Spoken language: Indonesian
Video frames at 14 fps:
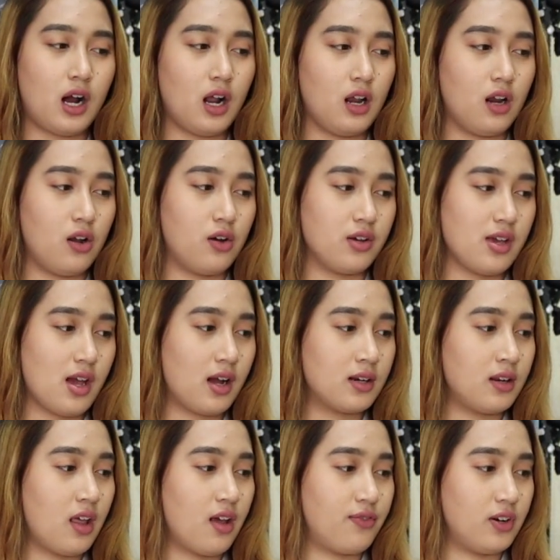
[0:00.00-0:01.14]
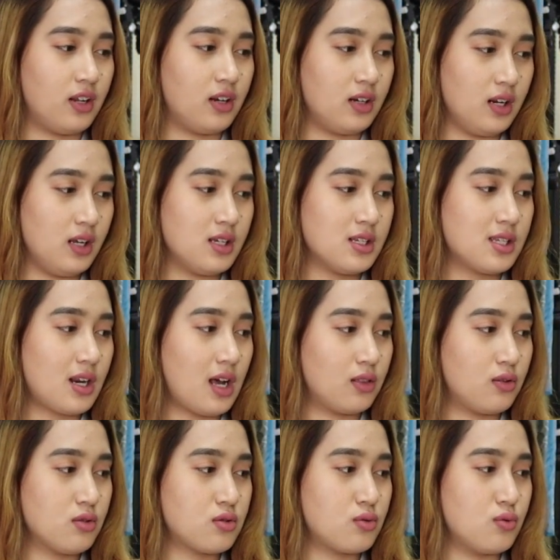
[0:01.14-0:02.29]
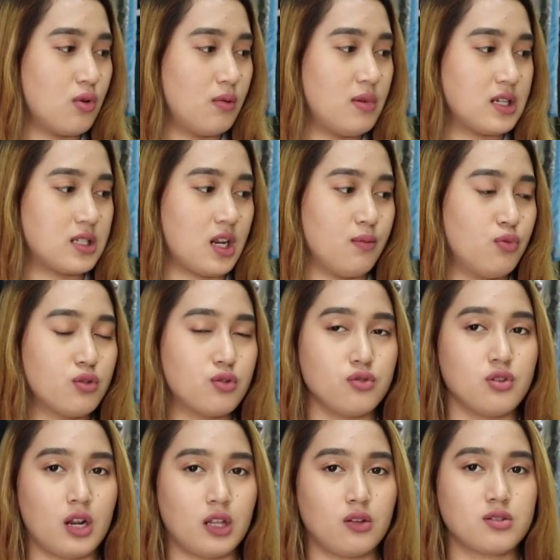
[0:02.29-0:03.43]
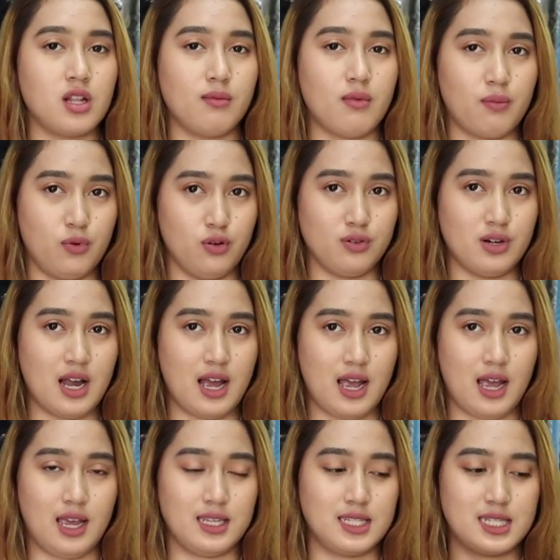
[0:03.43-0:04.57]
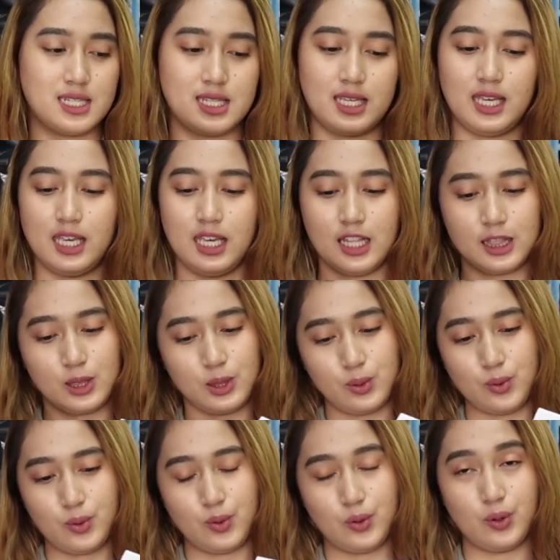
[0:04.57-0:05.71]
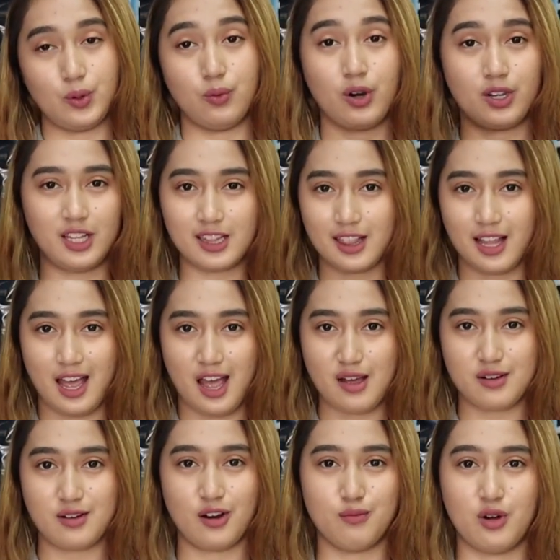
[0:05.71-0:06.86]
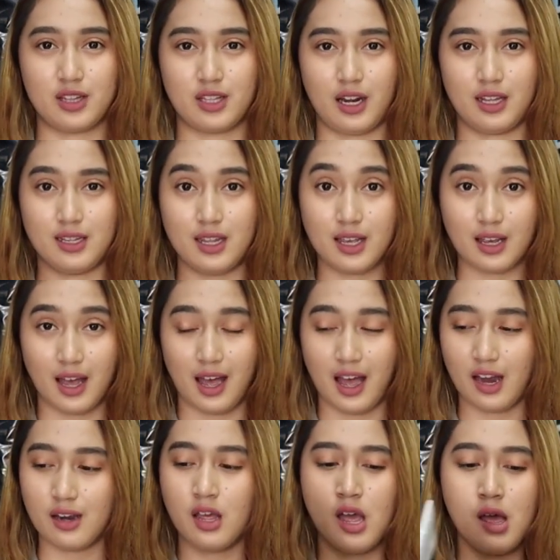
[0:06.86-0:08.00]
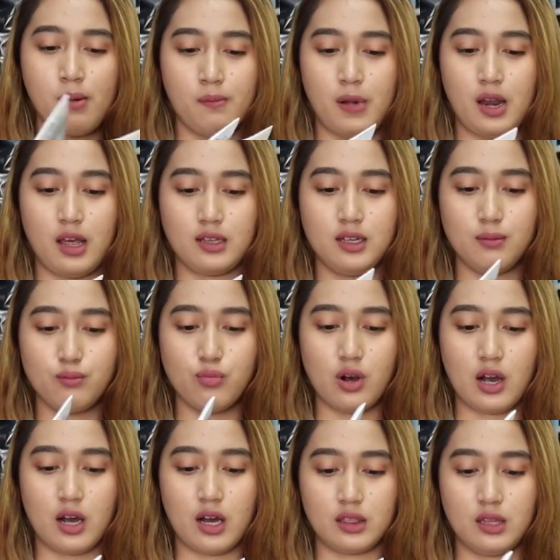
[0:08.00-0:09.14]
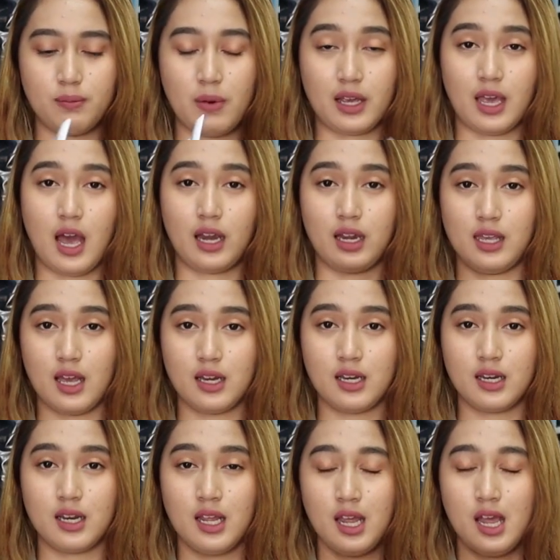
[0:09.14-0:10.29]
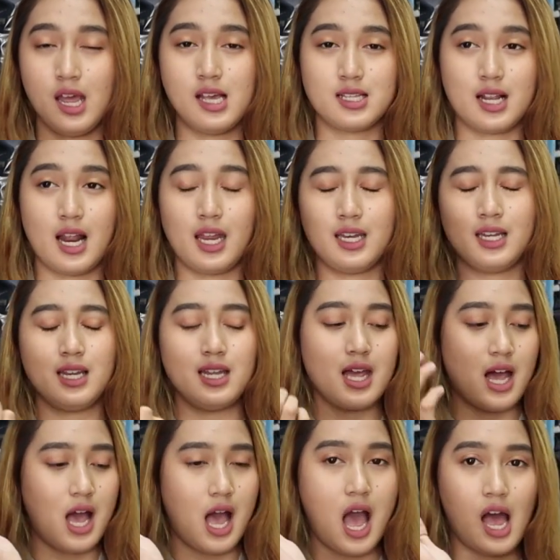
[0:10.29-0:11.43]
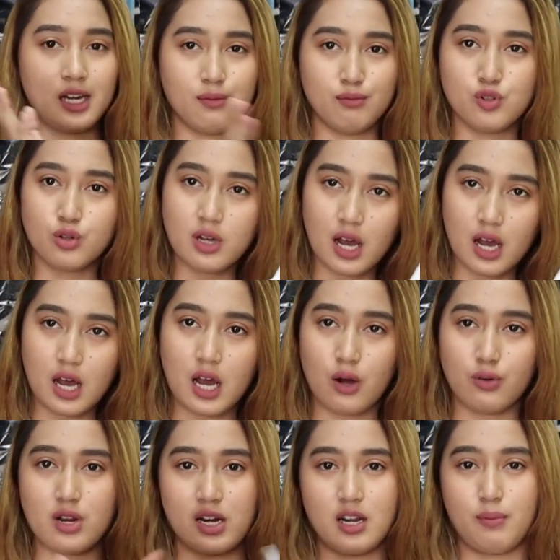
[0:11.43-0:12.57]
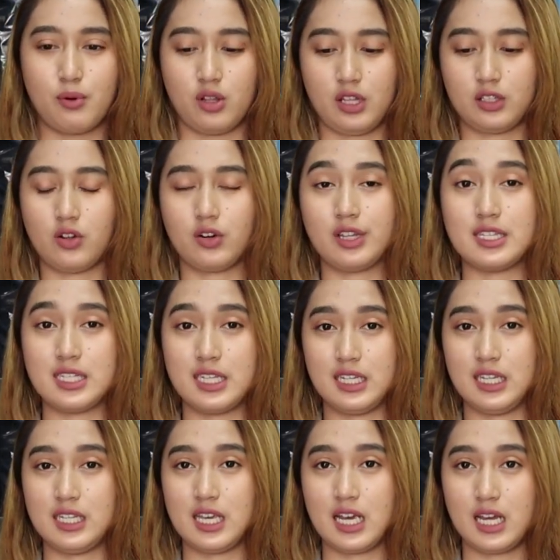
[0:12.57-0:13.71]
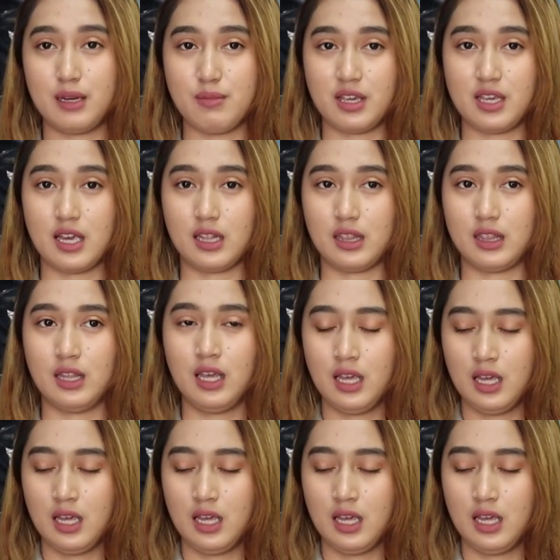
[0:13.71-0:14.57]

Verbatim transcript: kalau yang Devon ini 112.750 guys gitu worth it lah kalau buat trading kan apalagi buat dipakai harian selain dia adem juga udah ada protektor di sininya di bagian